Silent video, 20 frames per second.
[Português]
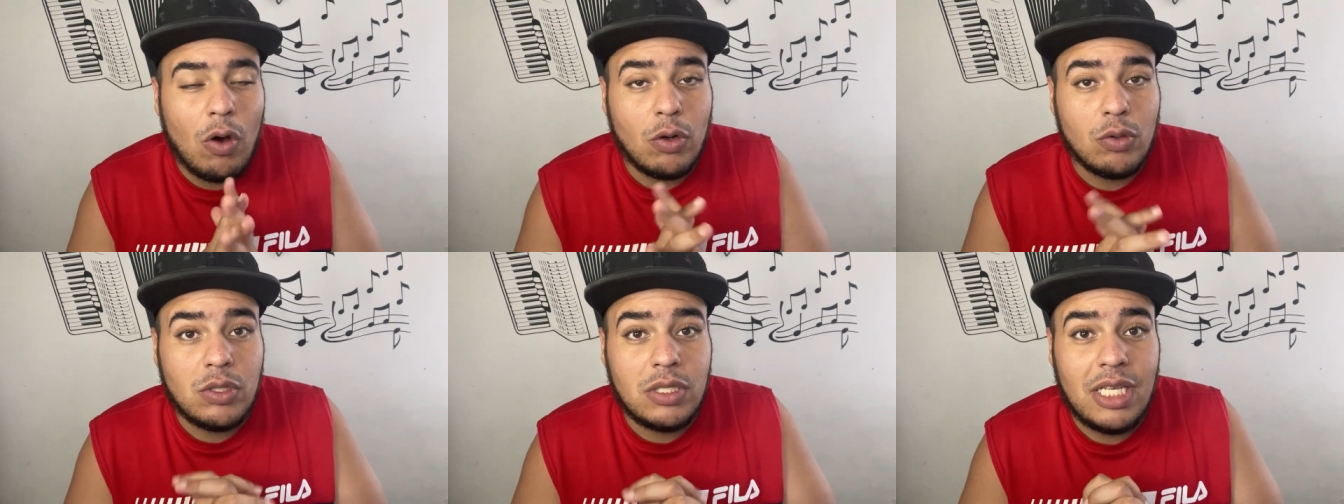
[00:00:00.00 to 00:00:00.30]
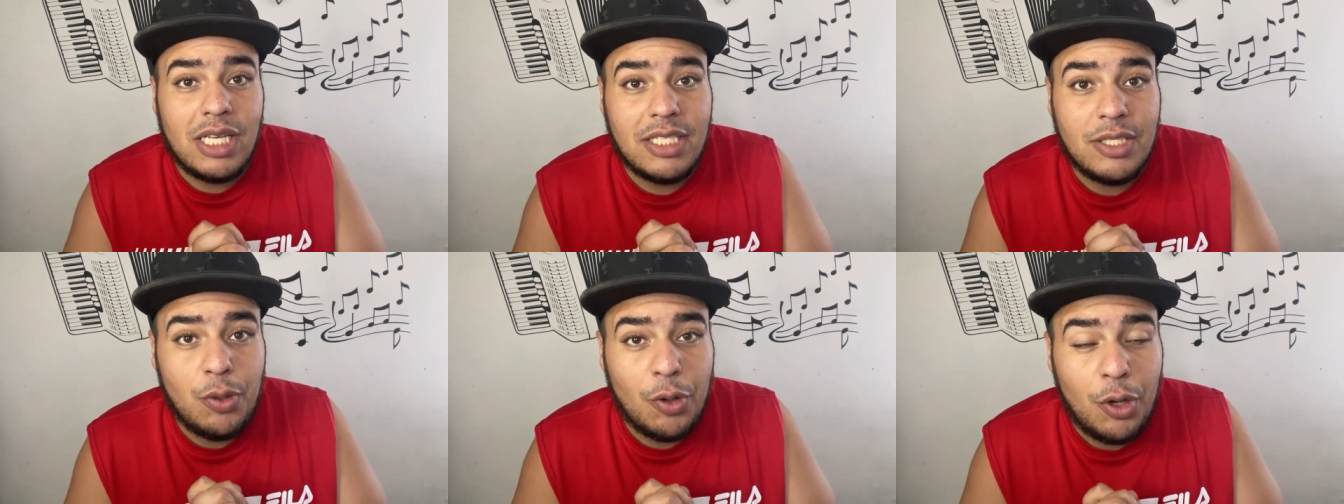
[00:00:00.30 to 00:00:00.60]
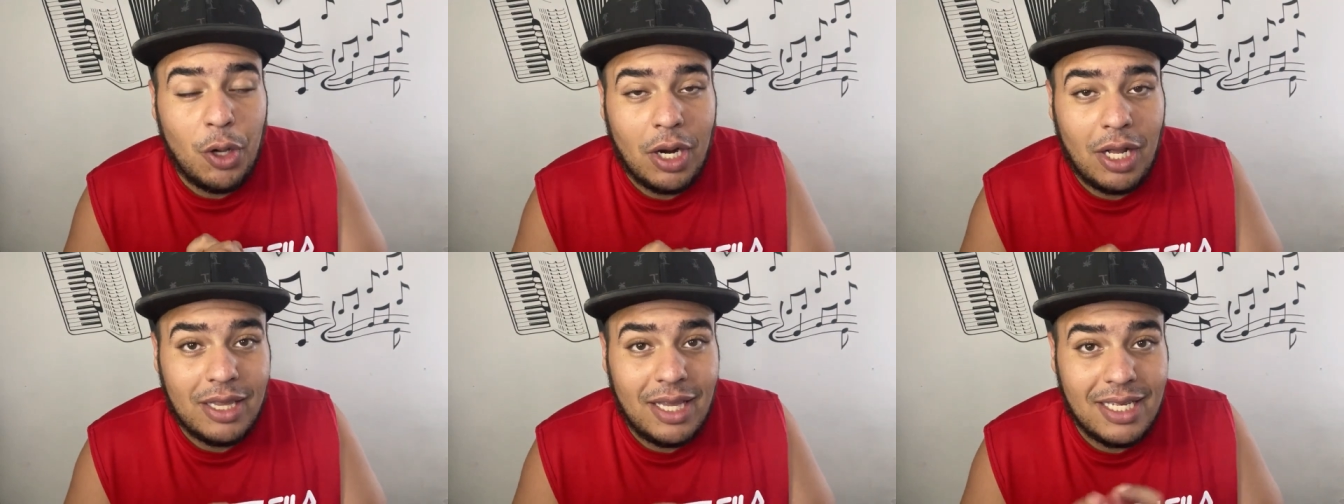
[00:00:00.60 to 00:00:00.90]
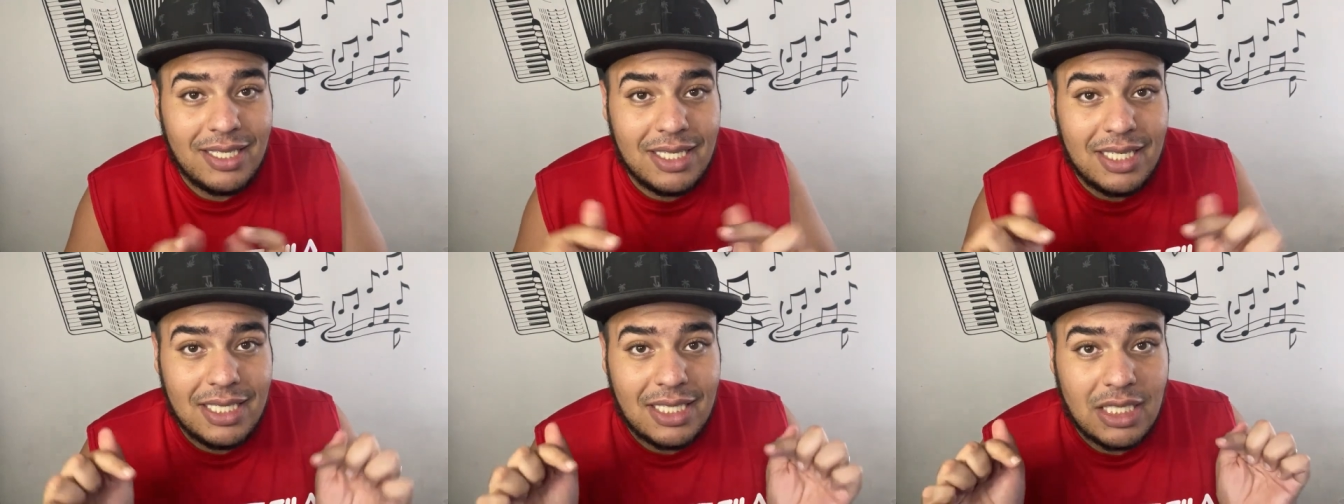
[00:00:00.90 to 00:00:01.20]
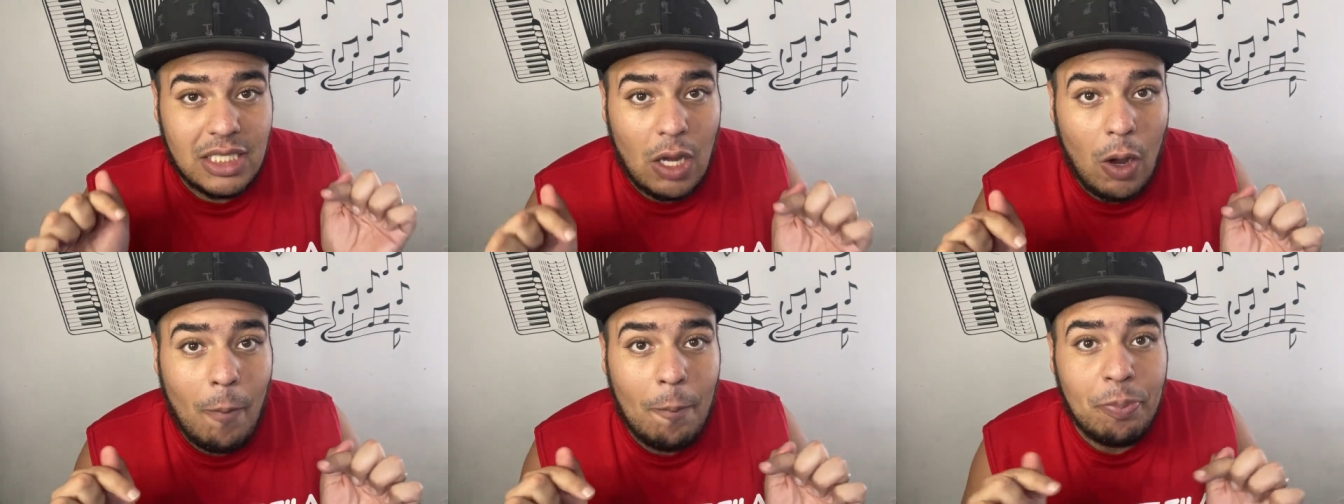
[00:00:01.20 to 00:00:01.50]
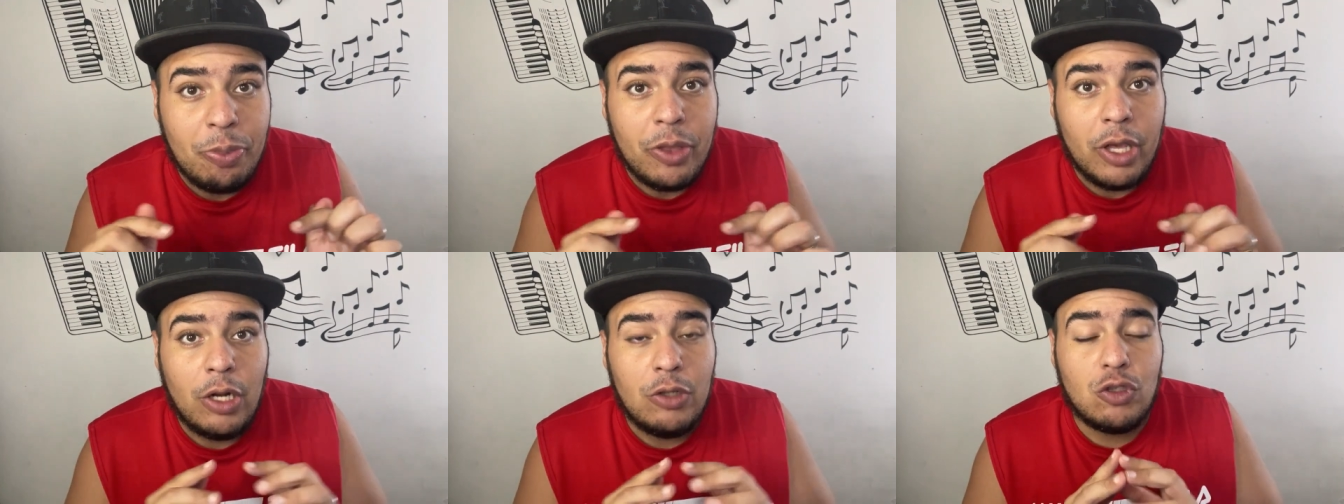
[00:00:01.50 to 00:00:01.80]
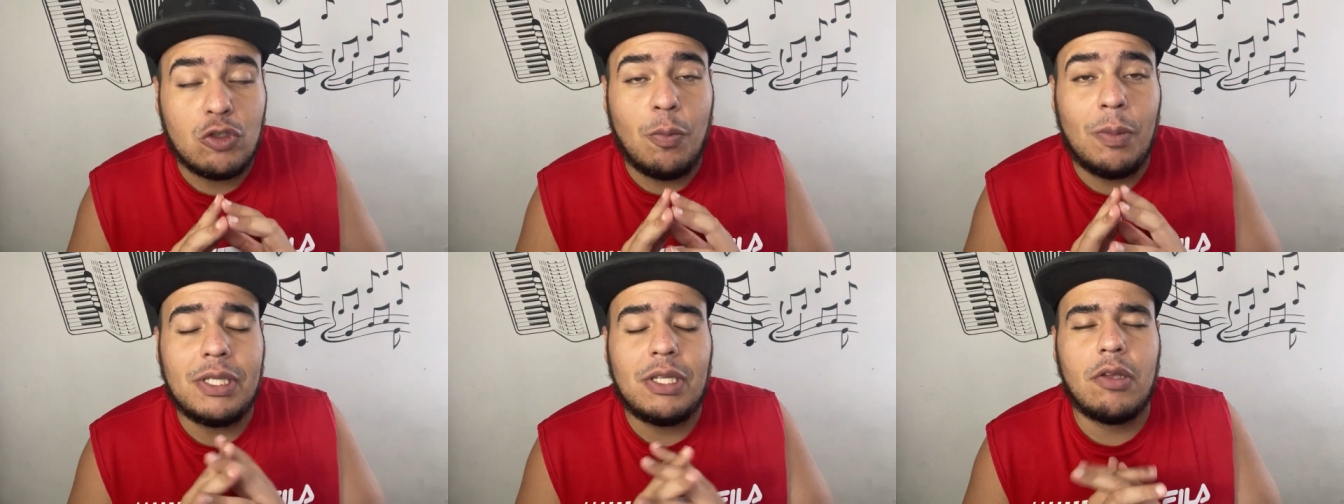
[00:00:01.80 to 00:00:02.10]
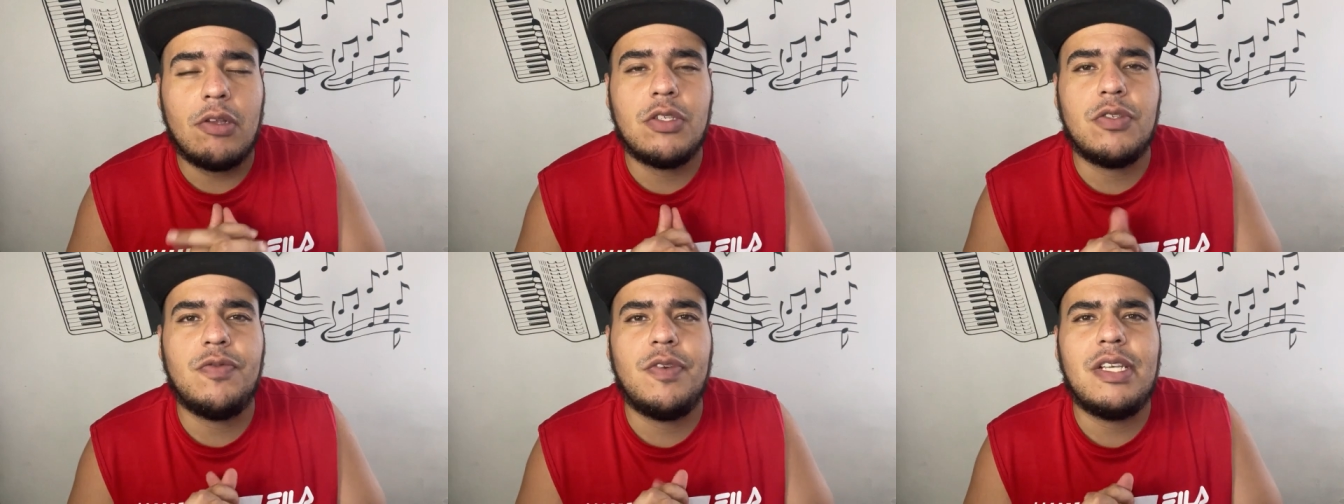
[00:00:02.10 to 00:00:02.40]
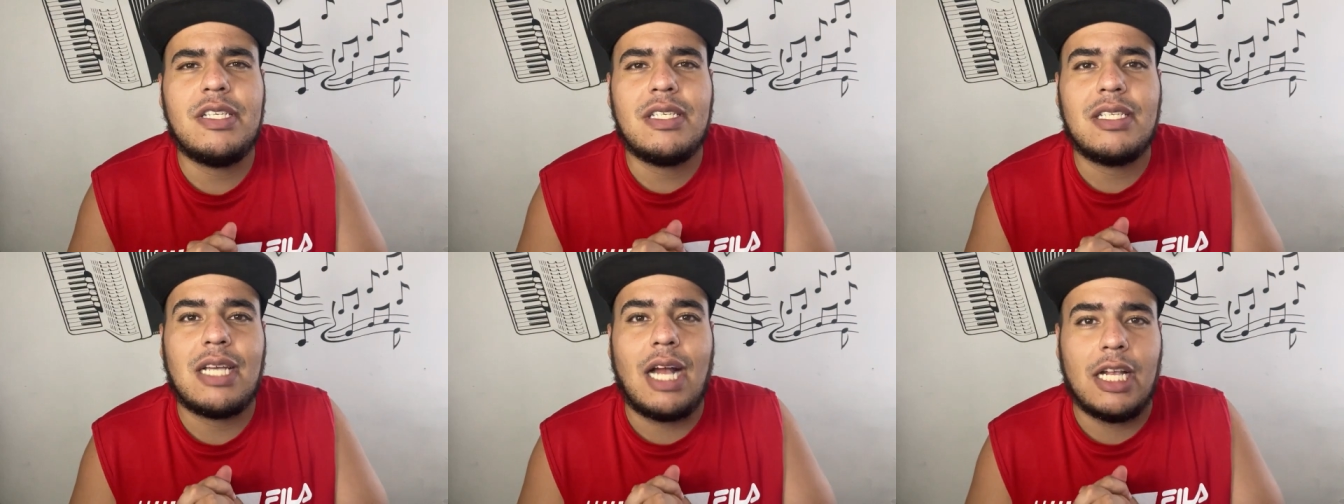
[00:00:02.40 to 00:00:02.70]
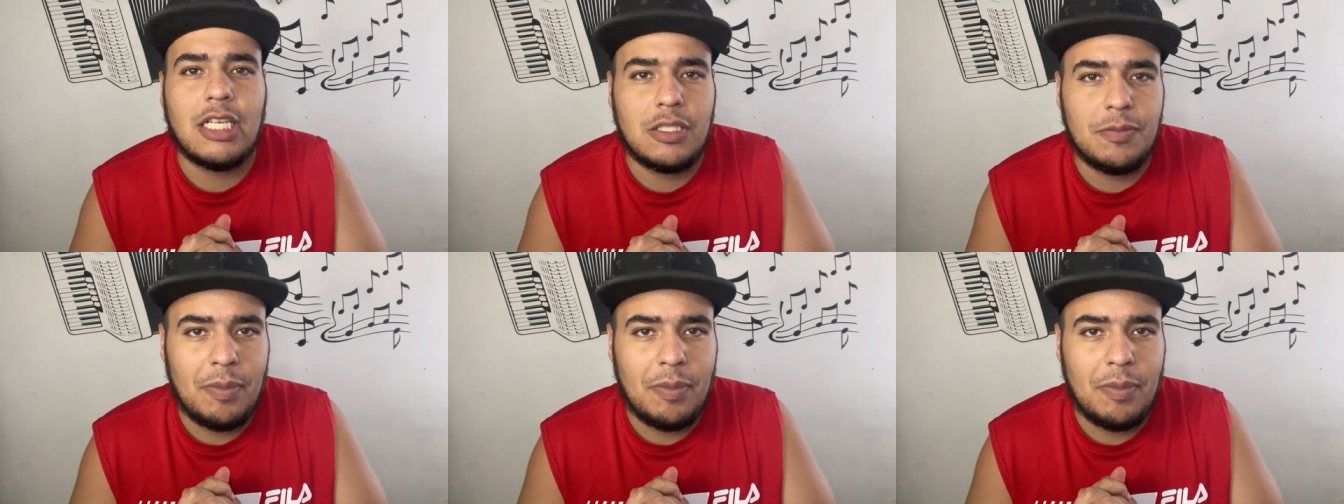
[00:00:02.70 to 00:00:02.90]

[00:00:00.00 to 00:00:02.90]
Os links estão aqui na descrição, nos comentários fixados,